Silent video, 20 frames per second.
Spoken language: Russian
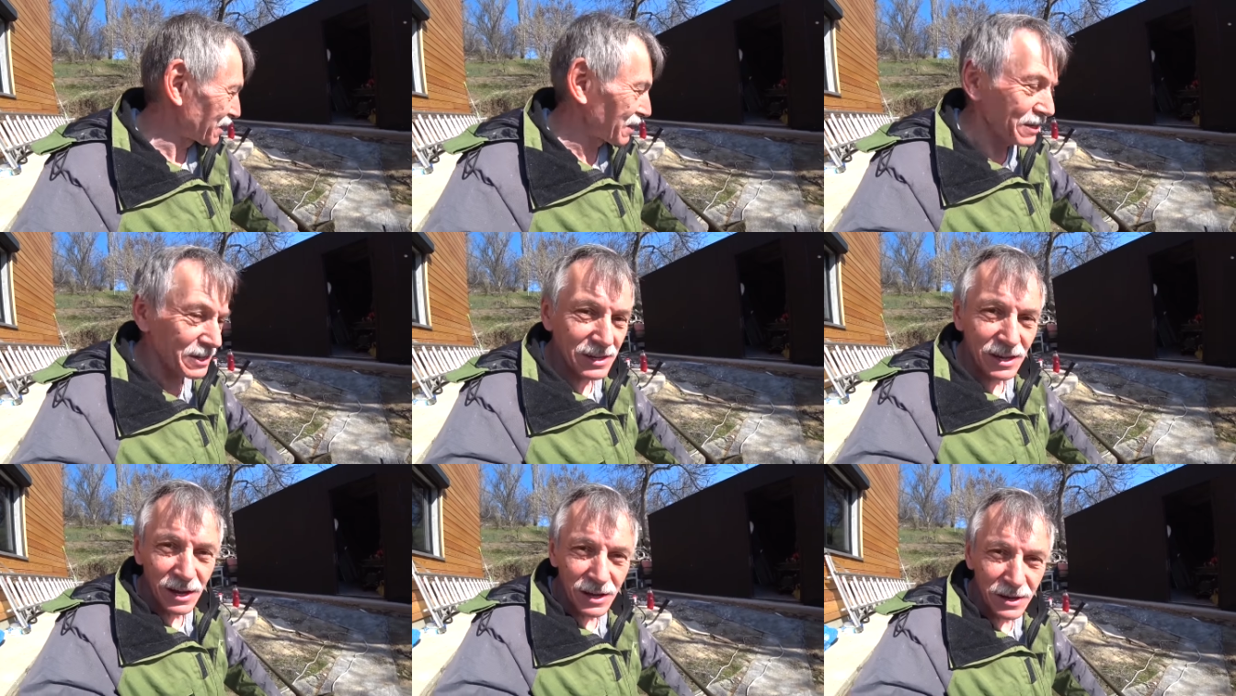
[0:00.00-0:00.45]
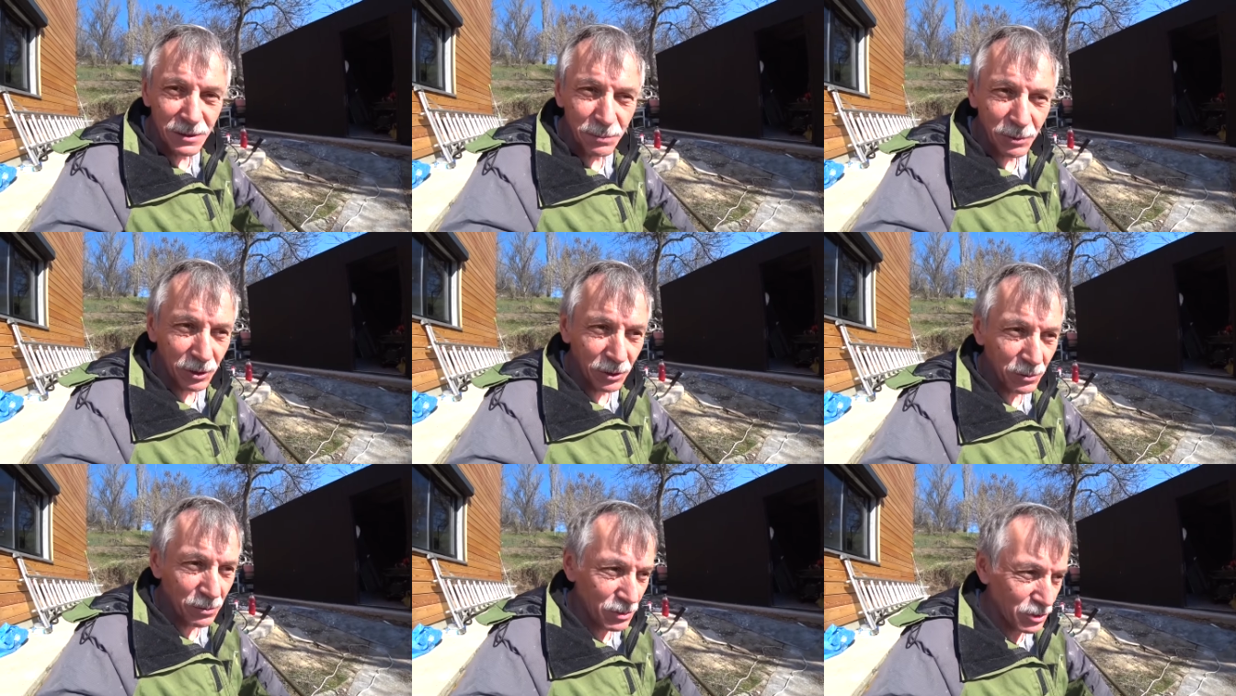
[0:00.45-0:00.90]
срезать,
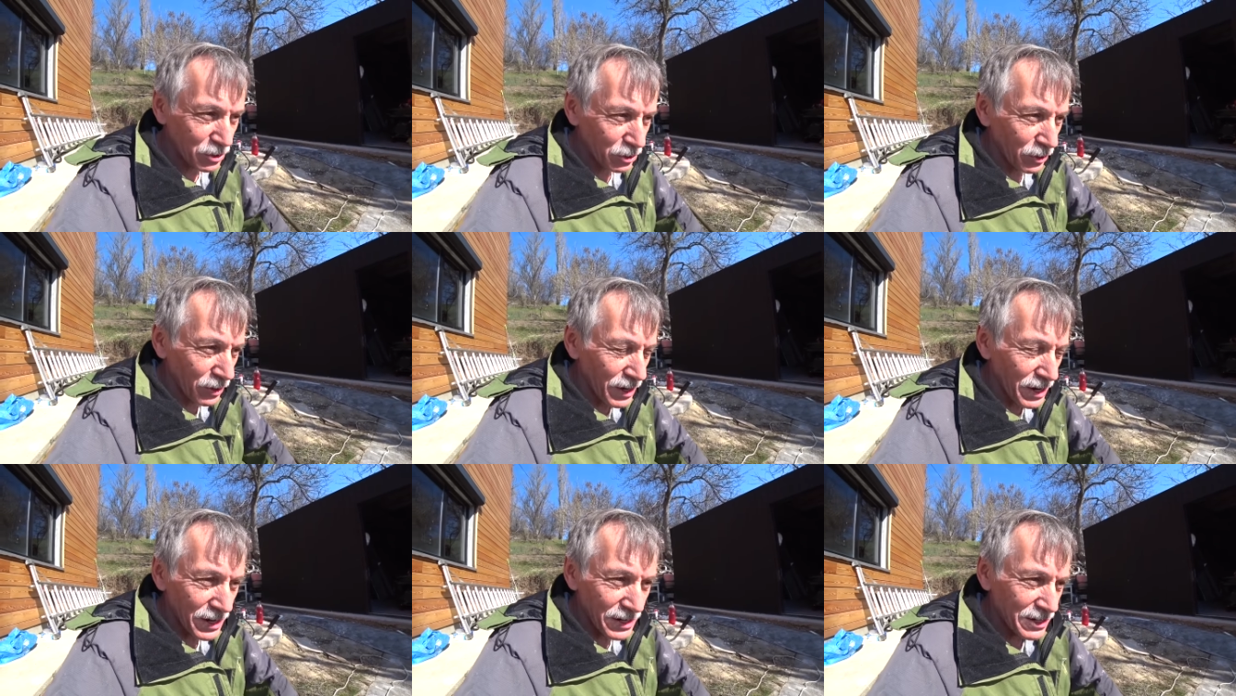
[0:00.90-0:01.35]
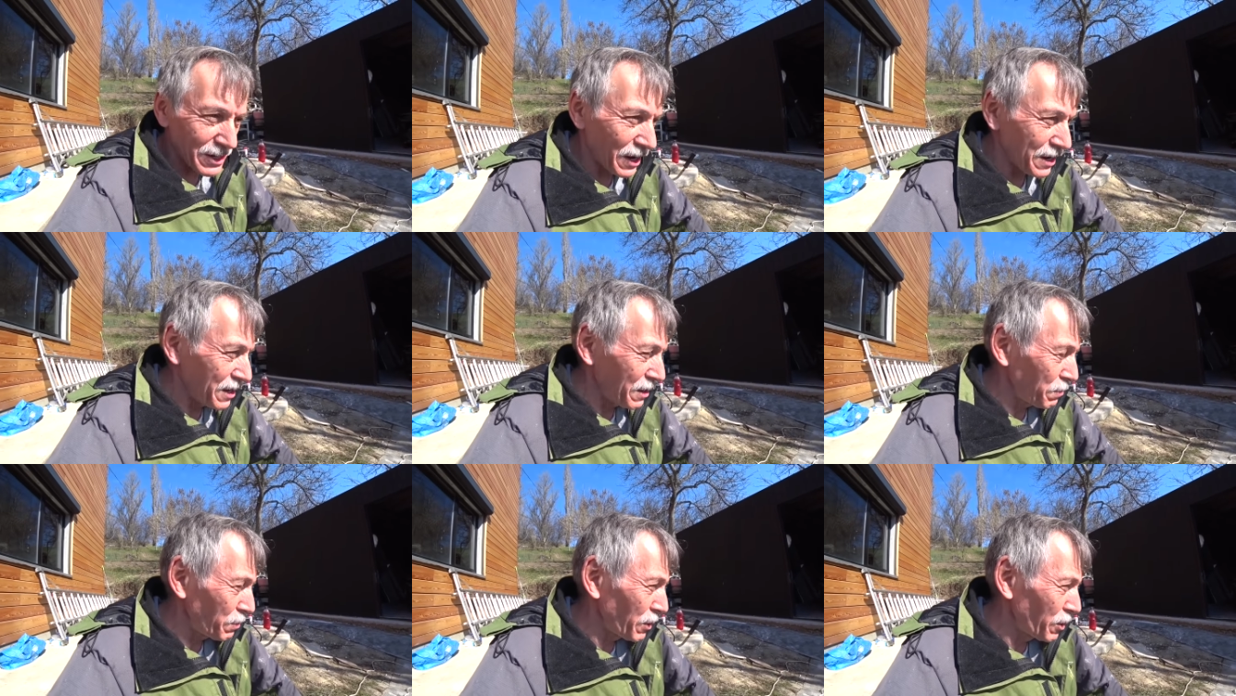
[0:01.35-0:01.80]
потому что леска
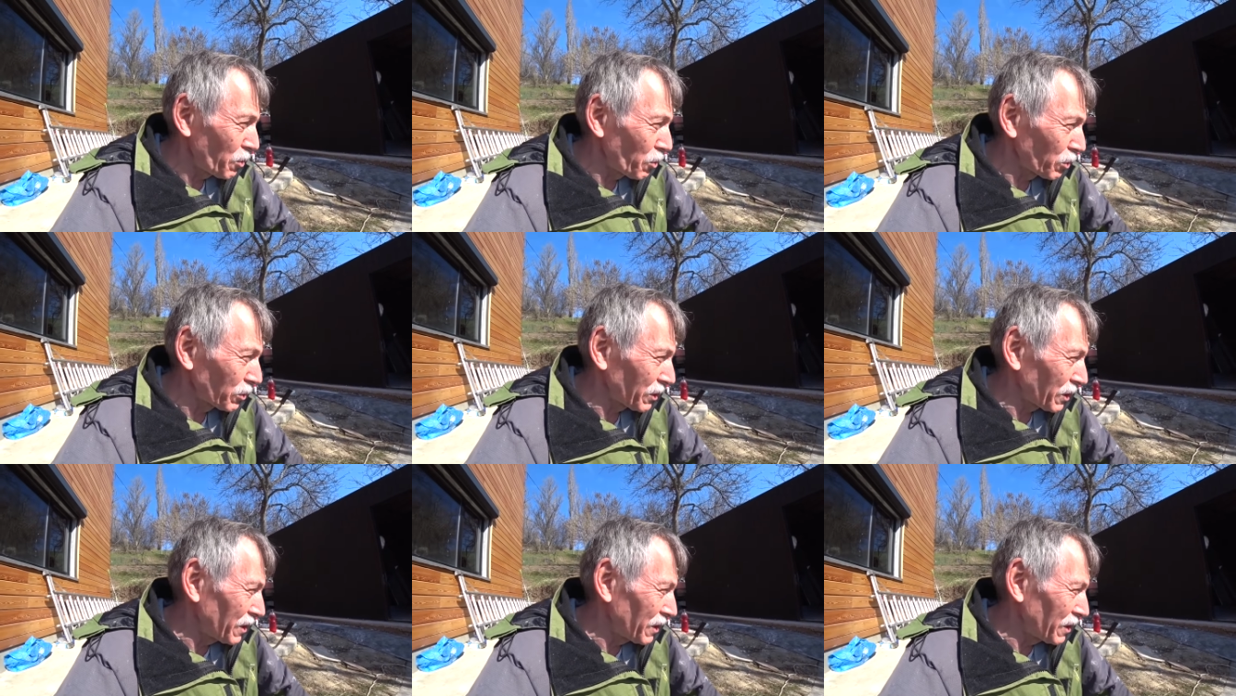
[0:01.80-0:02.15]
не берет,